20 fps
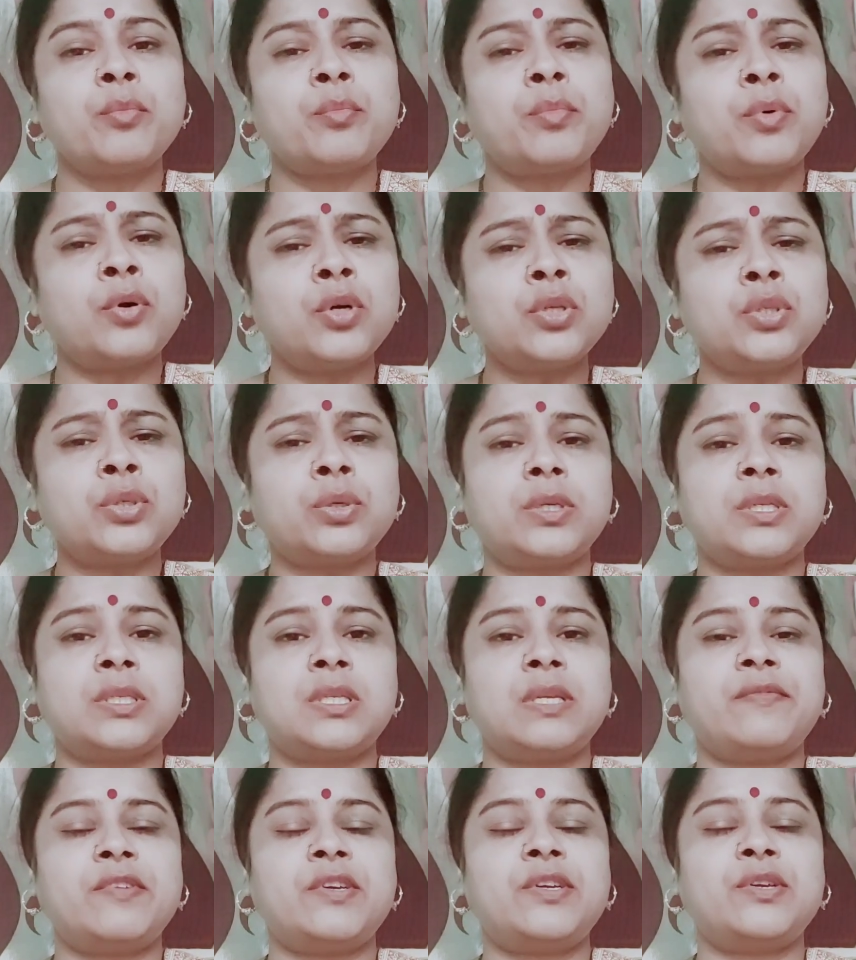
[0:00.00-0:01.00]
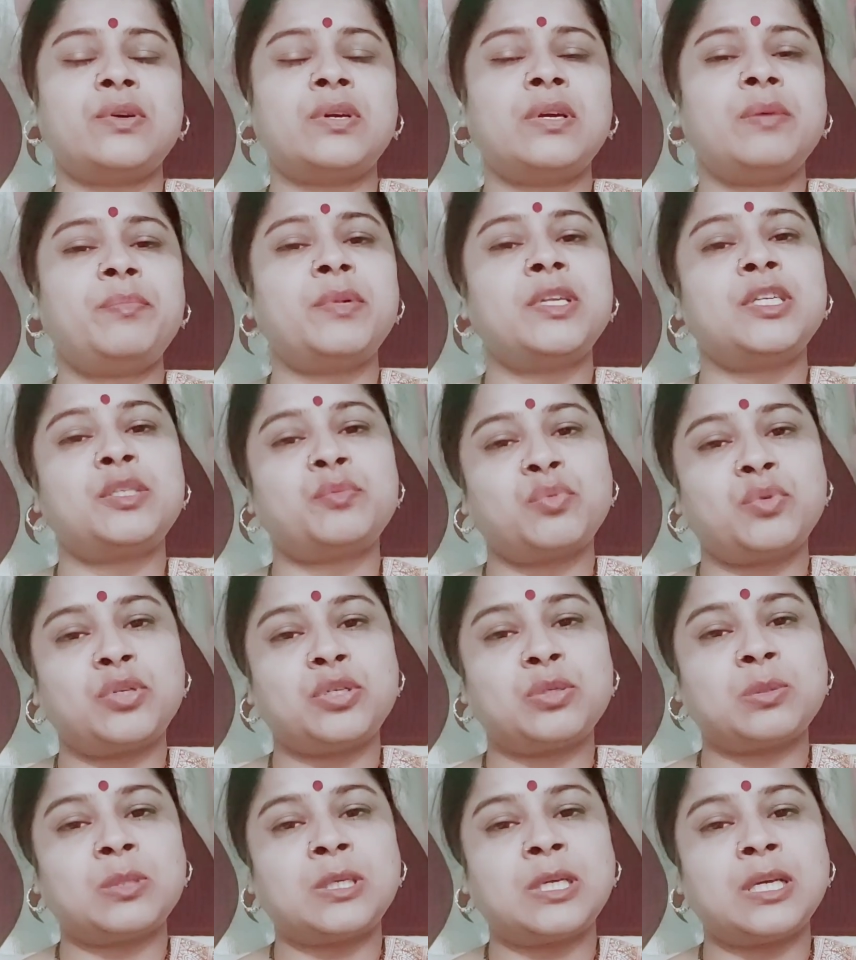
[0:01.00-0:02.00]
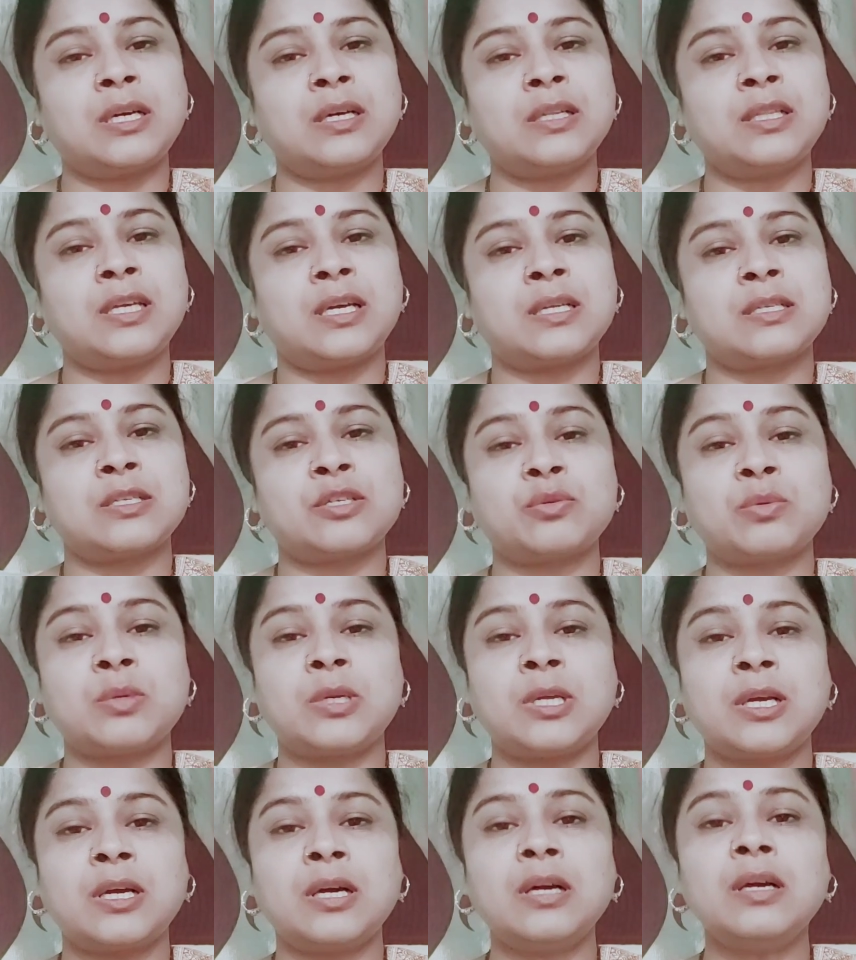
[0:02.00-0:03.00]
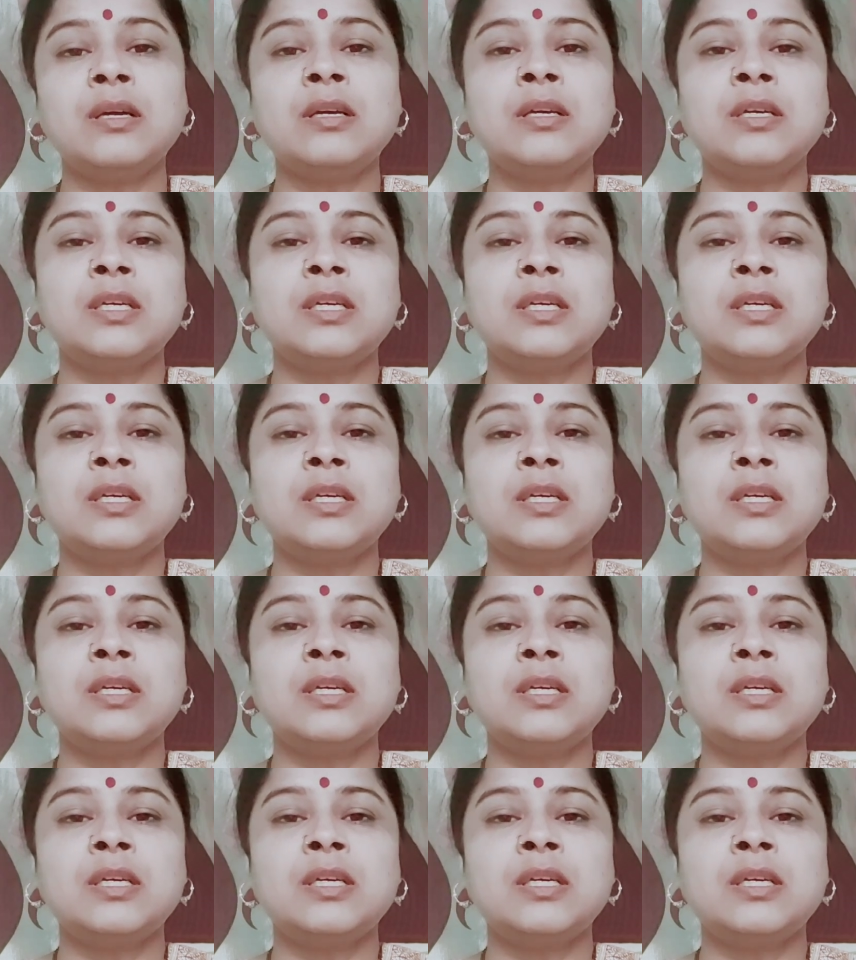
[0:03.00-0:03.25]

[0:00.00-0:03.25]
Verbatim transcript: बहुत छोटी सी वीडियो है प्लीज़ पूरी सुनिएगा ध्यान से सुनिएगा